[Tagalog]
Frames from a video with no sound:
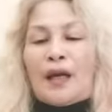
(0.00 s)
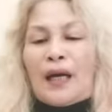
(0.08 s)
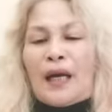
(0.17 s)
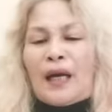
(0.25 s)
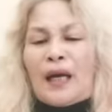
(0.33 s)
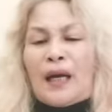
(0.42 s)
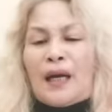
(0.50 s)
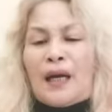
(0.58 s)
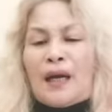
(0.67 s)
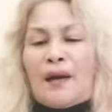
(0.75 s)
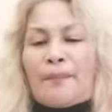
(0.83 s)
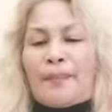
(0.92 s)
Ah, uh,
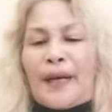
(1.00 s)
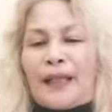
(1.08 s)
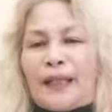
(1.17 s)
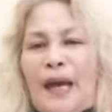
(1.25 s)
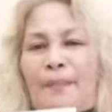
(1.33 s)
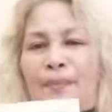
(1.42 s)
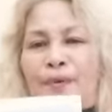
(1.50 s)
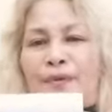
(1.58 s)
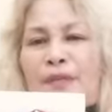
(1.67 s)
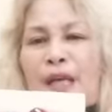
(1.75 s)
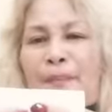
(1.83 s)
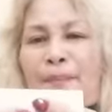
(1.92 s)

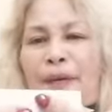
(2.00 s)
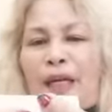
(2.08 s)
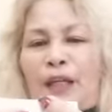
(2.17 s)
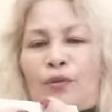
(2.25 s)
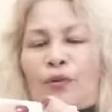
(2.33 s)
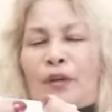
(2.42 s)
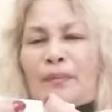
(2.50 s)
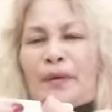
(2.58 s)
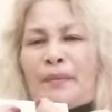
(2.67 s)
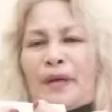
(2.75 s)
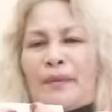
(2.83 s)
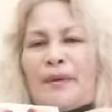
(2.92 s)
Pagkatapos ay paganito na
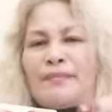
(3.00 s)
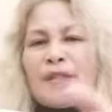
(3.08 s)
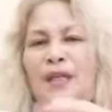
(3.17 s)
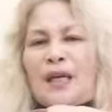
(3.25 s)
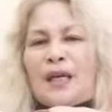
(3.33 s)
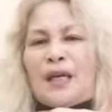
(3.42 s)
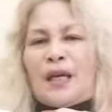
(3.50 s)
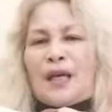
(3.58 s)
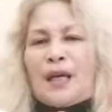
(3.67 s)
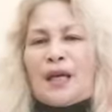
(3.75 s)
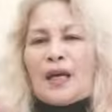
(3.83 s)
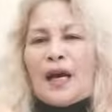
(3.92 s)
naman mga mamsi,
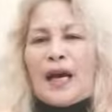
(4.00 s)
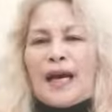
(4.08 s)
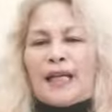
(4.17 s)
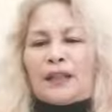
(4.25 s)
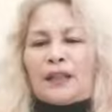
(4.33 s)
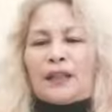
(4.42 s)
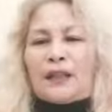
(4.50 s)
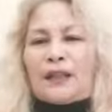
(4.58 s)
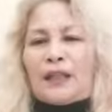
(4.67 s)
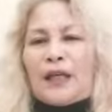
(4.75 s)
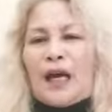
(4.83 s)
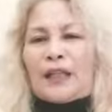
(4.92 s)
at
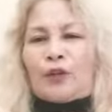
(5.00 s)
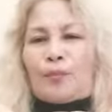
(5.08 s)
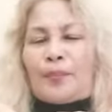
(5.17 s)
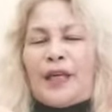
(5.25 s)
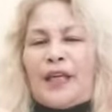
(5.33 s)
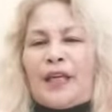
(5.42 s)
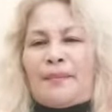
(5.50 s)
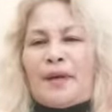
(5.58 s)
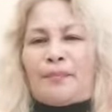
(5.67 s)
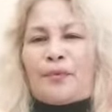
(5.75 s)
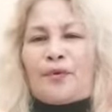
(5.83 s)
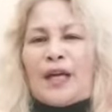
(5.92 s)
atupiin
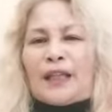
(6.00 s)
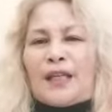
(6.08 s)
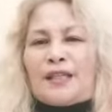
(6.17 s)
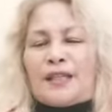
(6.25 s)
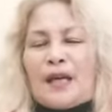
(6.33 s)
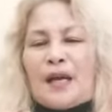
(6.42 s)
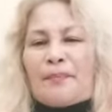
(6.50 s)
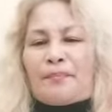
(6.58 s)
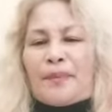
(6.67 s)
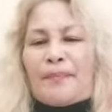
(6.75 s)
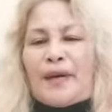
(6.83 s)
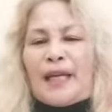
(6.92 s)
naman po natin siya
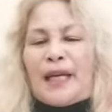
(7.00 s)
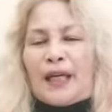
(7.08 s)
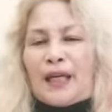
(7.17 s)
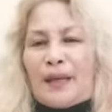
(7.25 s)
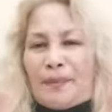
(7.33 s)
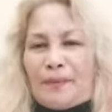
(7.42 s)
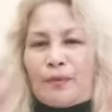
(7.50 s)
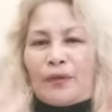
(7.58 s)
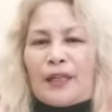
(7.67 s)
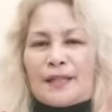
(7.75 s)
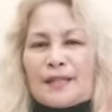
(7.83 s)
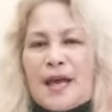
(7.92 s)
pabalik na
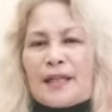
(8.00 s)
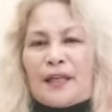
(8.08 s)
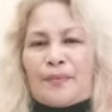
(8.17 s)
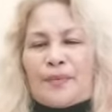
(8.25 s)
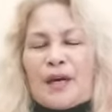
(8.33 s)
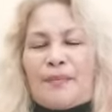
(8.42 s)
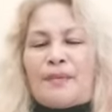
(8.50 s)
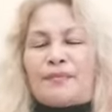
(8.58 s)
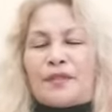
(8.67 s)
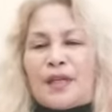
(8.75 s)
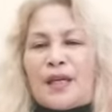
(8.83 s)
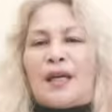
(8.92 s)
papunta sa atin mga
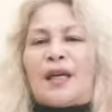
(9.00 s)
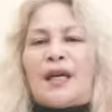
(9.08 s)
mamsi,